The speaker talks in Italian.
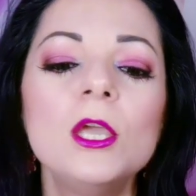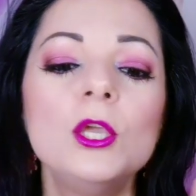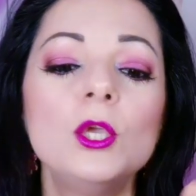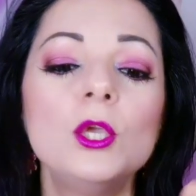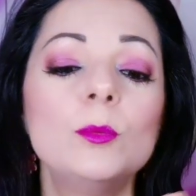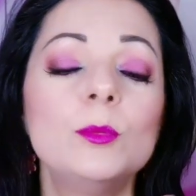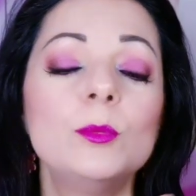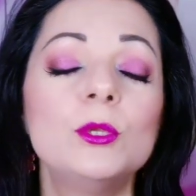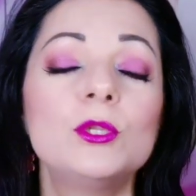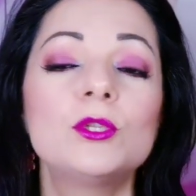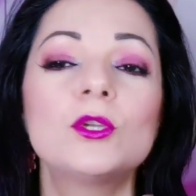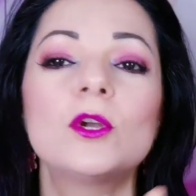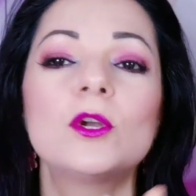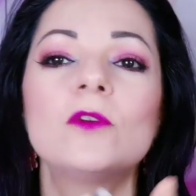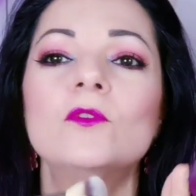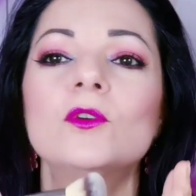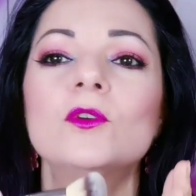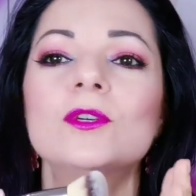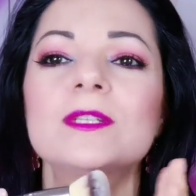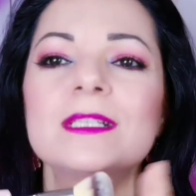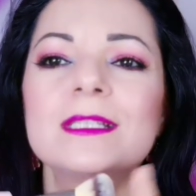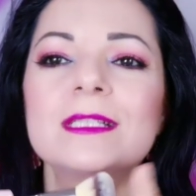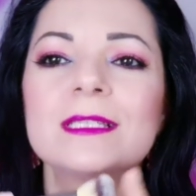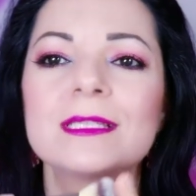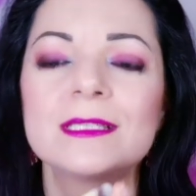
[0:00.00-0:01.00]
Io mi
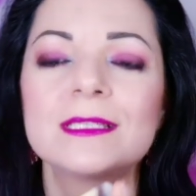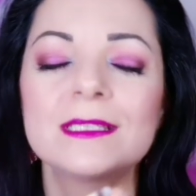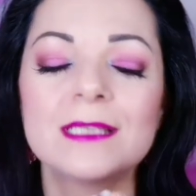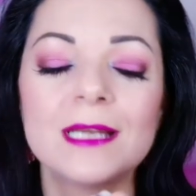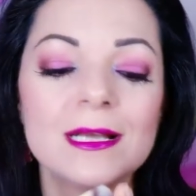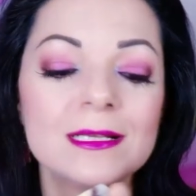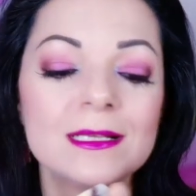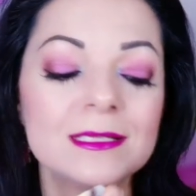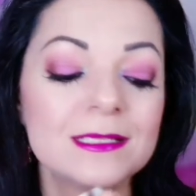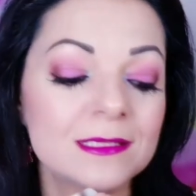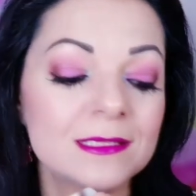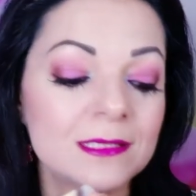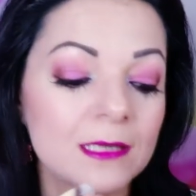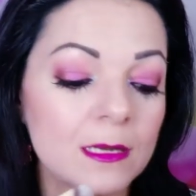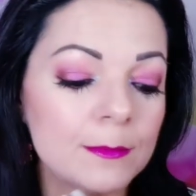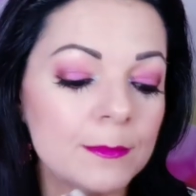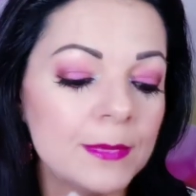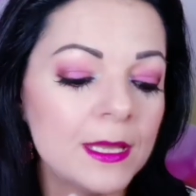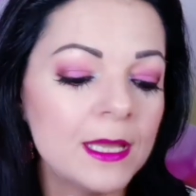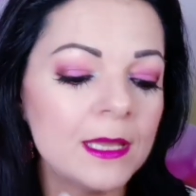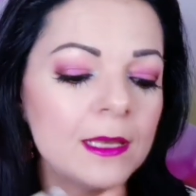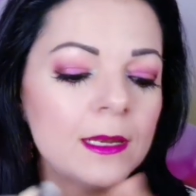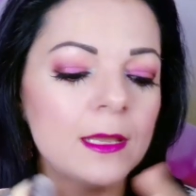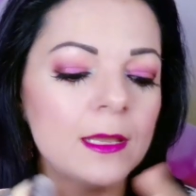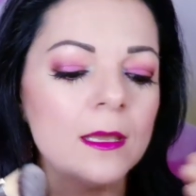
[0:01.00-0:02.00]
trovo stra, stra
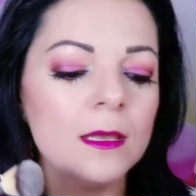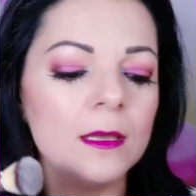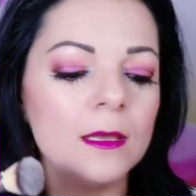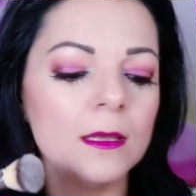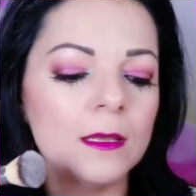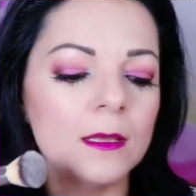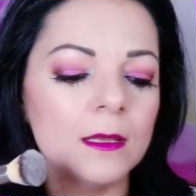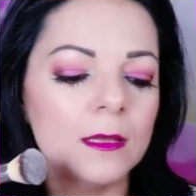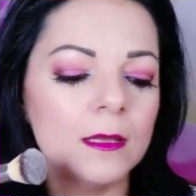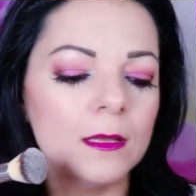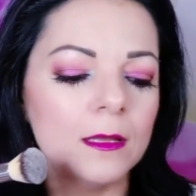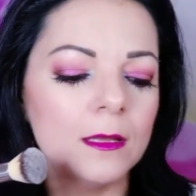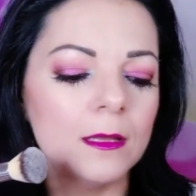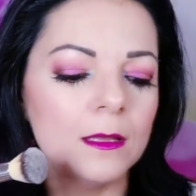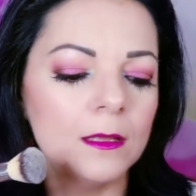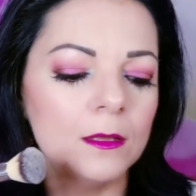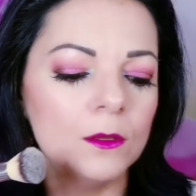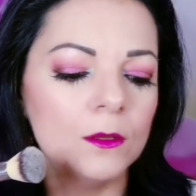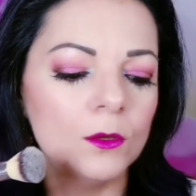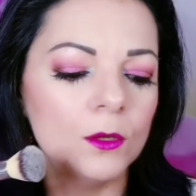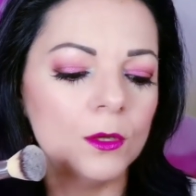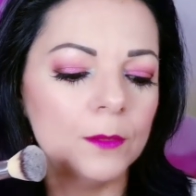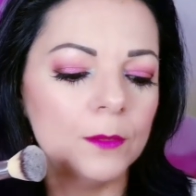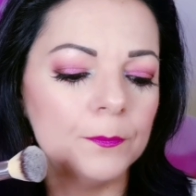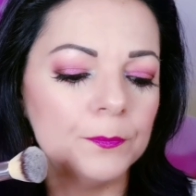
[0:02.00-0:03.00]
bene
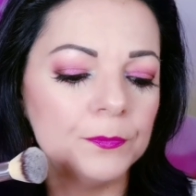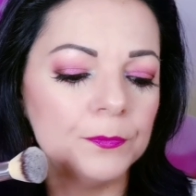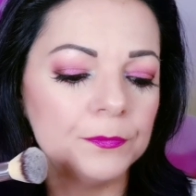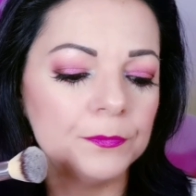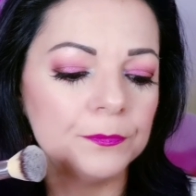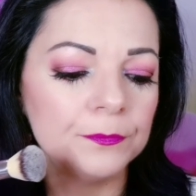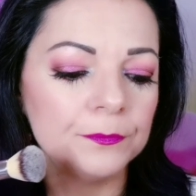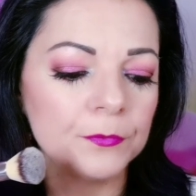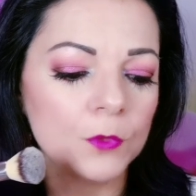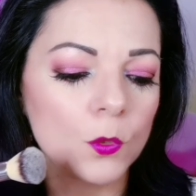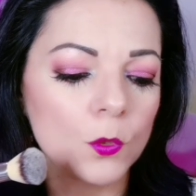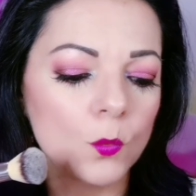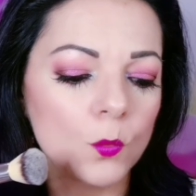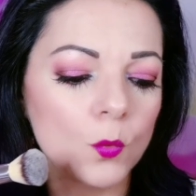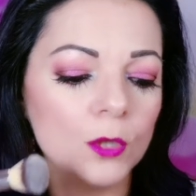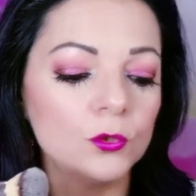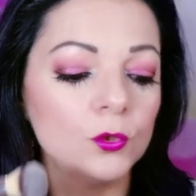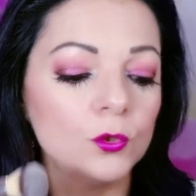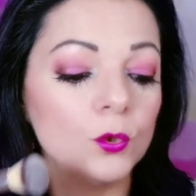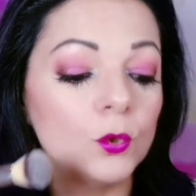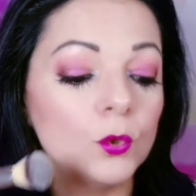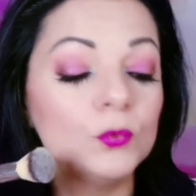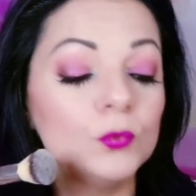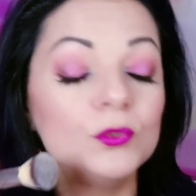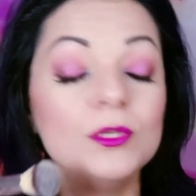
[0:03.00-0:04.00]
ehm,
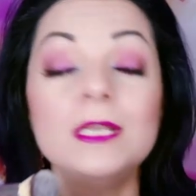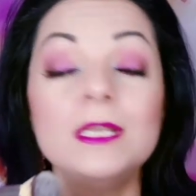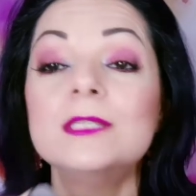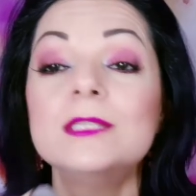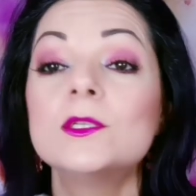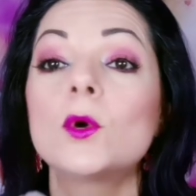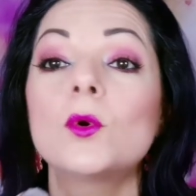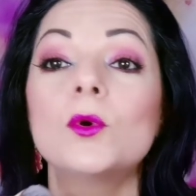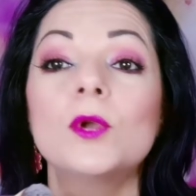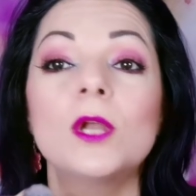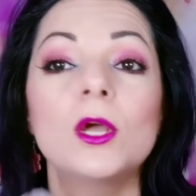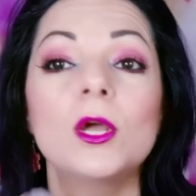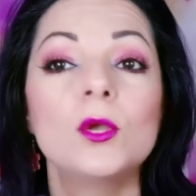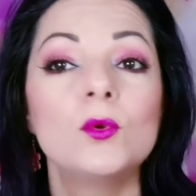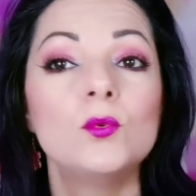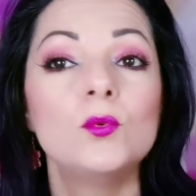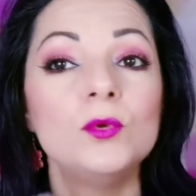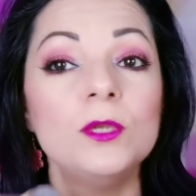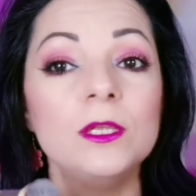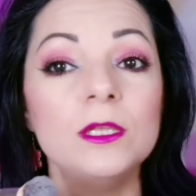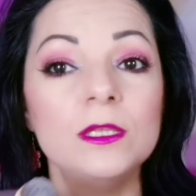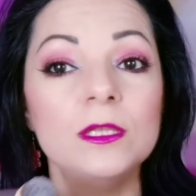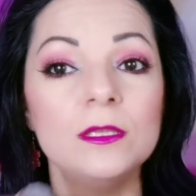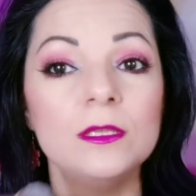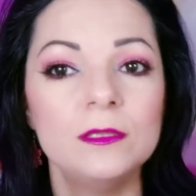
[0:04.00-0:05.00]
quando lo utilizzo con
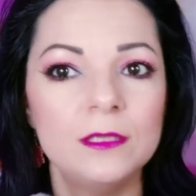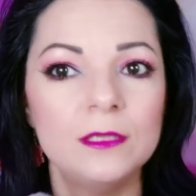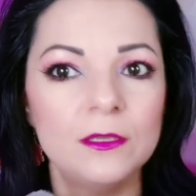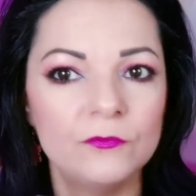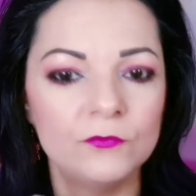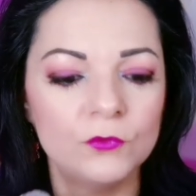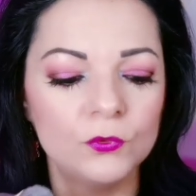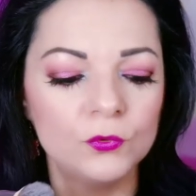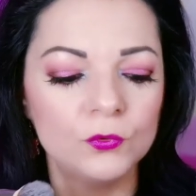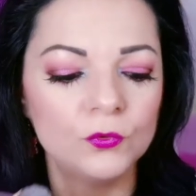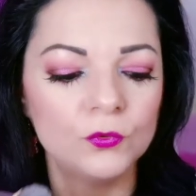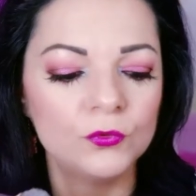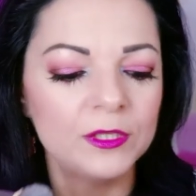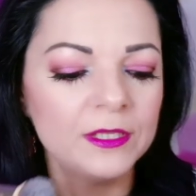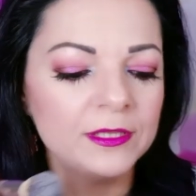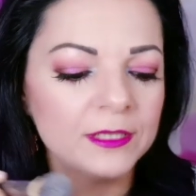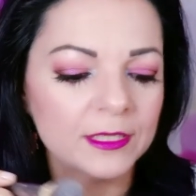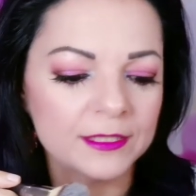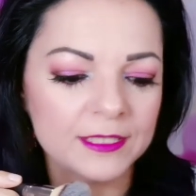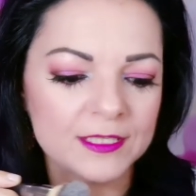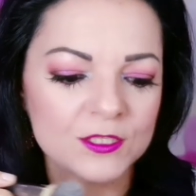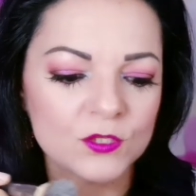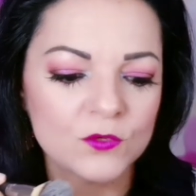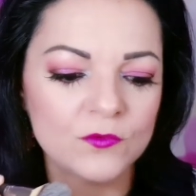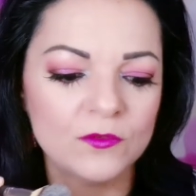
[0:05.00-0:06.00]
alcuni dei
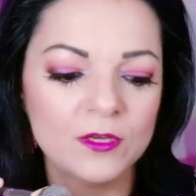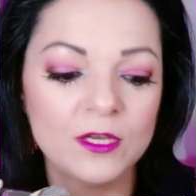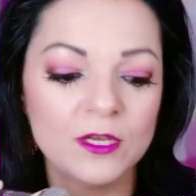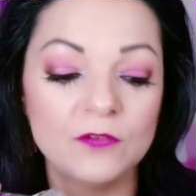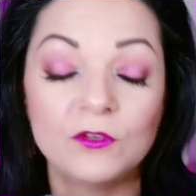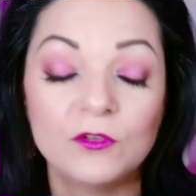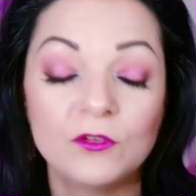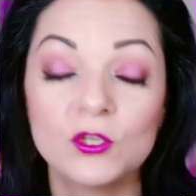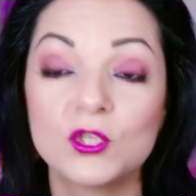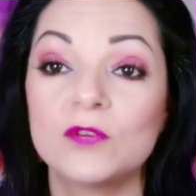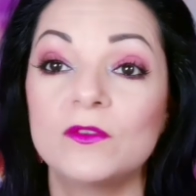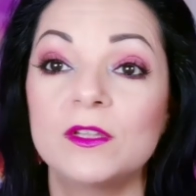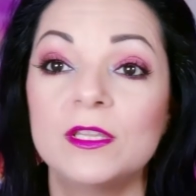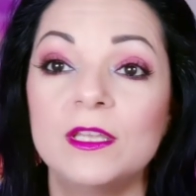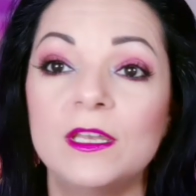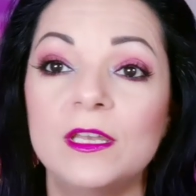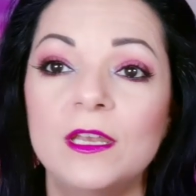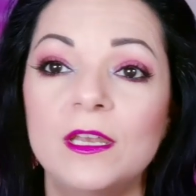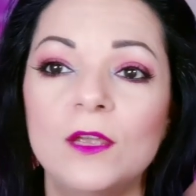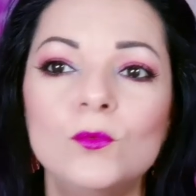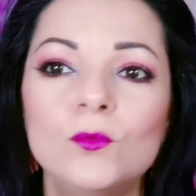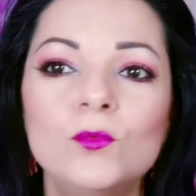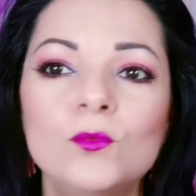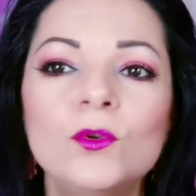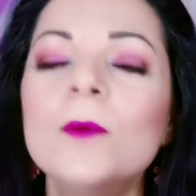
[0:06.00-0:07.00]
fondotinta, adesso ve ne faccio
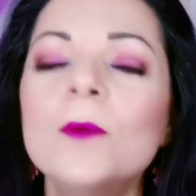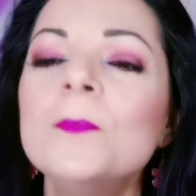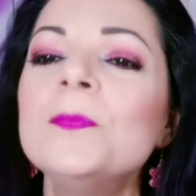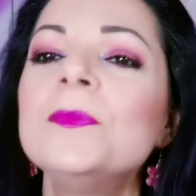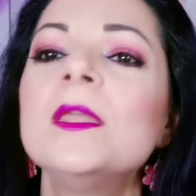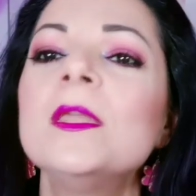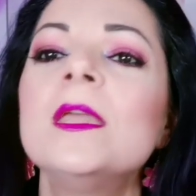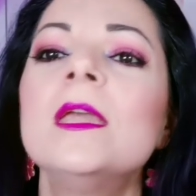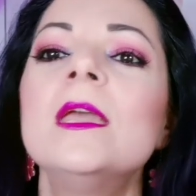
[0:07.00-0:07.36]
vedere uno,